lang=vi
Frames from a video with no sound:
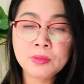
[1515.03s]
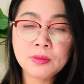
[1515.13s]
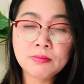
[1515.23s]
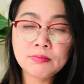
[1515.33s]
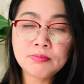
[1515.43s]

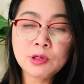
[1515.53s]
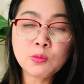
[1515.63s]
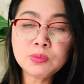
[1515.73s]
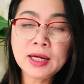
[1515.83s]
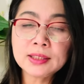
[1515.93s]
um,
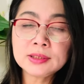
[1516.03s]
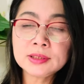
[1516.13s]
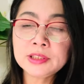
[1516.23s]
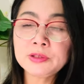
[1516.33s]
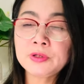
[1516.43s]
cũng nhận được
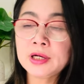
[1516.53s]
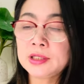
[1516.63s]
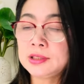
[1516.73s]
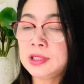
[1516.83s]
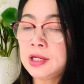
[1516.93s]
nhiều lời
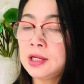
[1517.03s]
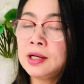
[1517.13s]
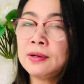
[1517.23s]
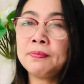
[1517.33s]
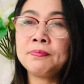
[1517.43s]
là,
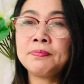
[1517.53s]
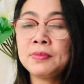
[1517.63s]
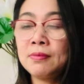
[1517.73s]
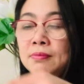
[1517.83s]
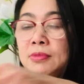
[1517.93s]
là um,
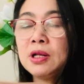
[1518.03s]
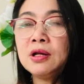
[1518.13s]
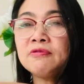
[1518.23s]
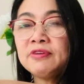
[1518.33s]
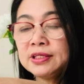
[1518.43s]
bình
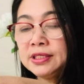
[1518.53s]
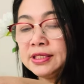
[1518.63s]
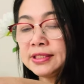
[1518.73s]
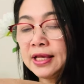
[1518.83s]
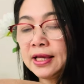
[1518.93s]
luận và chia
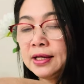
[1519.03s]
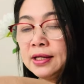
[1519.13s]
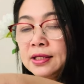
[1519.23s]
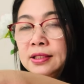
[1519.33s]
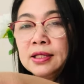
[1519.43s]
sẻ
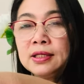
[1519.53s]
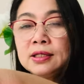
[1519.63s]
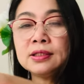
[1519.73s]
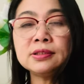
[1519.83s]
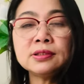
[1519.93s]
ha thì
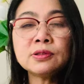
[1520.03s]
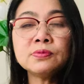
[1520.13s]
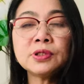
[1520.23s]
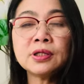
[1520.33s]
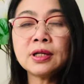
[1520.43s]
ờ, hương
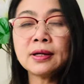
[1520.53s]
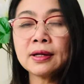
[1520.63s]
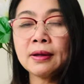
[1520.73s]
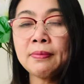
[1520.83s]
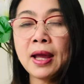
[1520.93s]
cũng cho là
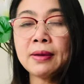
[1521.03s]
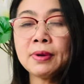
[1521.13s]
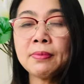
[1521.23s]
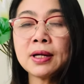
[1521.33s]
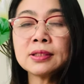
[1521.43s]
cái bài
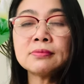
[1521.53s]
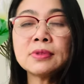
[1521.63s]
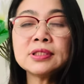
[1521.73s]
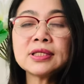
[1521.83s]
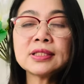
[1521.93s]
mà bác
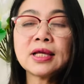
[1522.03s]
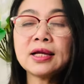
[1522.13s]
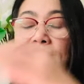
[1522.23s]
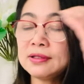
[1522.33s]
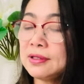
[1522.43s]
mới sáng tác
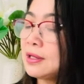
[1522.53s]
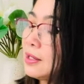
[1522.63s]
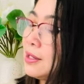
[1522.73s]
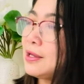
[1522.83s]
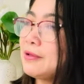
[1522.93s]
ừ,
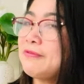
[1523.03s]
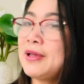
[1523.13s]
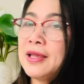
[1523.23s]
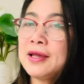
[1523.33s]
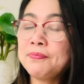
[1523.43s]

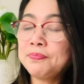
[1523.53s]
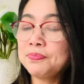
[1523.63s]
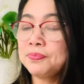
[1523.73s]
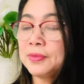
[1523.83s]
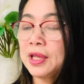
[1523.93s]
về
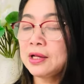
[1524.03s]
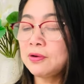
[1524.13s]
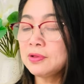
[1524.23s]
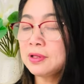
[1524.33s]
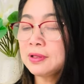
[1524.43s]
um, ngày
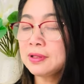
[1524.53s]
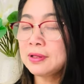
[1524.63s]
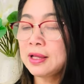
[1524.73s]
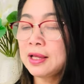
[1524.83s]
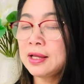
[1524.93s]
con uh,
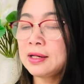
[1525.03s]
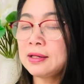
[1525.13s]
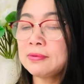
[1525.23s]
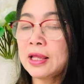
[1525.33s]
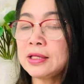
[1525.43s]
ha
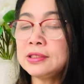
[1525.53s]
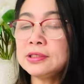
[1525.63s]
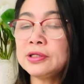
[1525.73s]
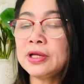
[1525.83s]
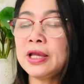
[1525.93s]
để hương
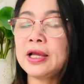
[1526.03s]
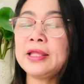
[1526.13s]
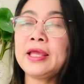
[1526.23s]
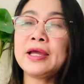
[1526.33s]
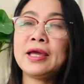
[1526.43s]
cho mấy cả
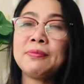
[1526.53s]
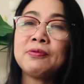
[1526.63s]
nhà nghe